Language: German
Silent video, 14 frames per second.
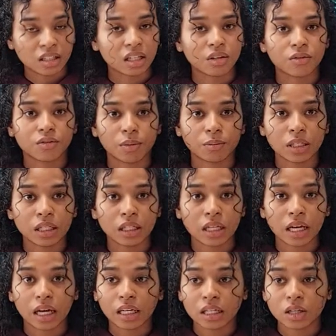¿Tienen
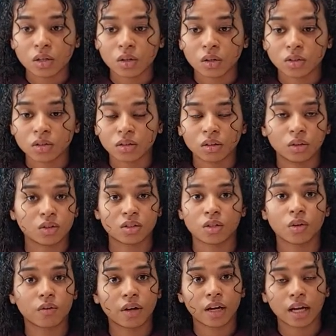familia, hijos? ¿Los
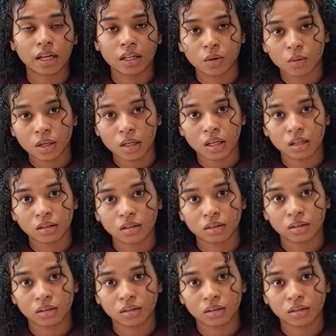hijos van a la escuela?